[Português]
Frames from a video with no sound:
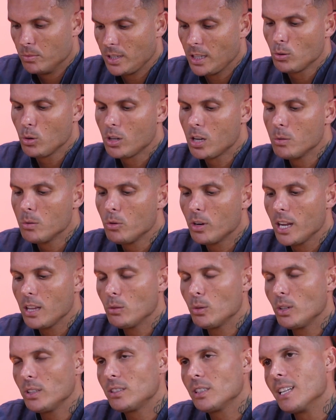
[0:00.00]
Turquia eu morei em
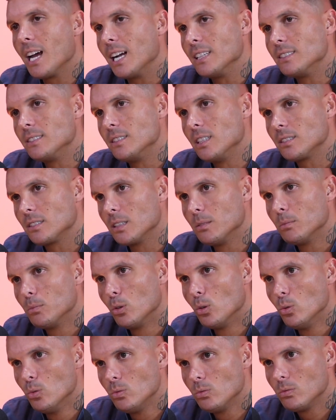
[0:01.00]
duas cidades, né?
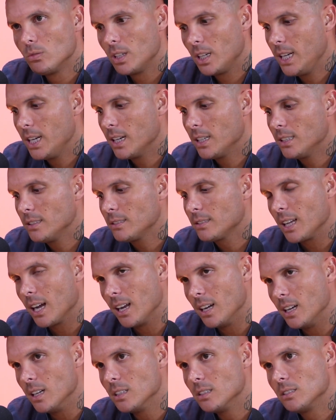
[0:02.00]
Istambul e
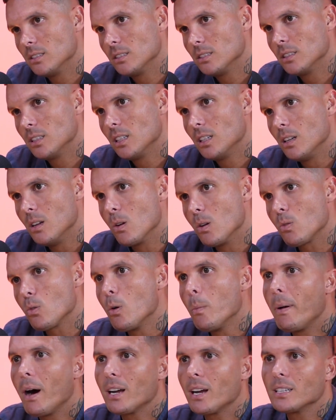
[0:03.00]
Antália. Eu
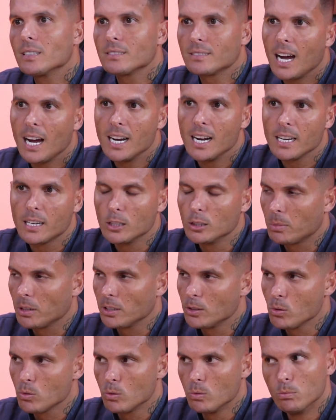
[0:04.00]
comparo Antália aqui no Brasil
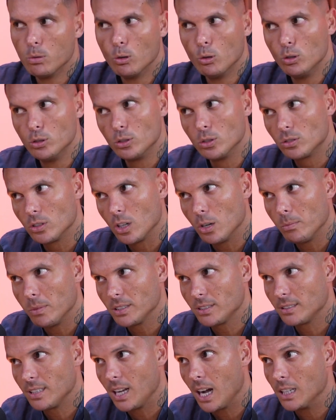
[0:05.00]
com Búzios. É uma
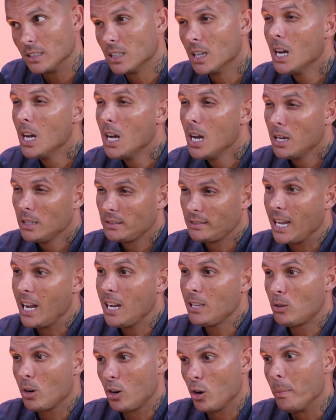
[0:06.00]
cidade
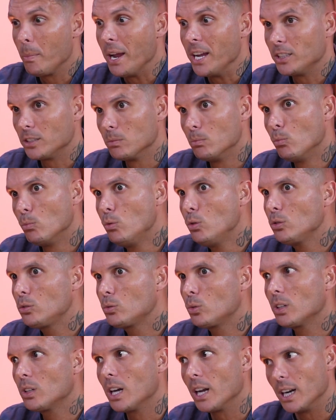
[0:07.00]
territorialmente muito
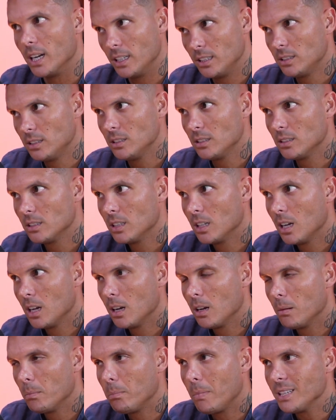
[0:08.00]
grande,
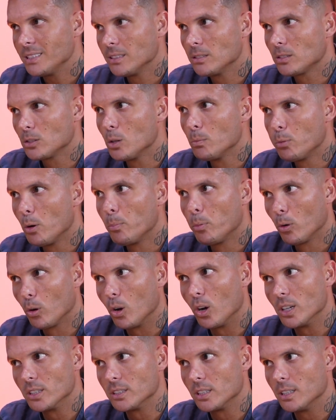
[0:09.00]
uhum. mas não tão
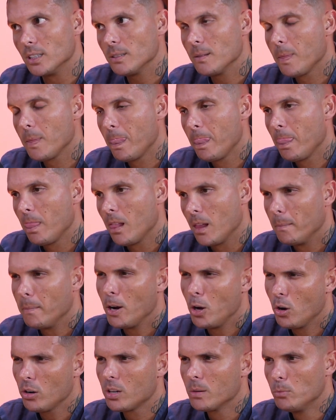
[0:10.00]
populosa, né?
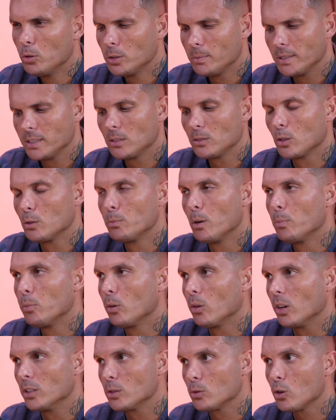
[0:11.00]
maior que Búzios, mas não tão
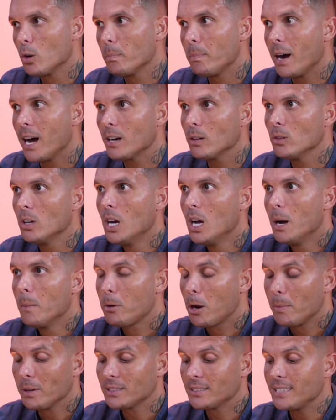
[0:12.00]
populosa. Eu comparo porque é
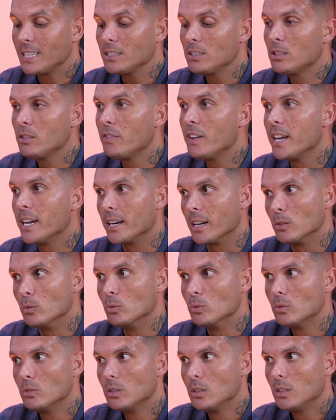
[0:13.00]
uma cidade de verão.
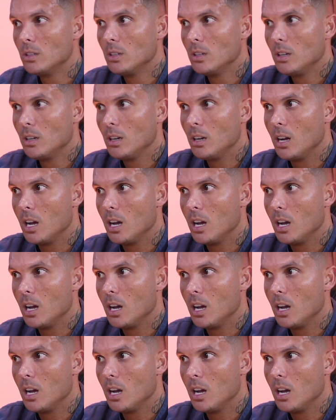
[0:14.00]
Uhum.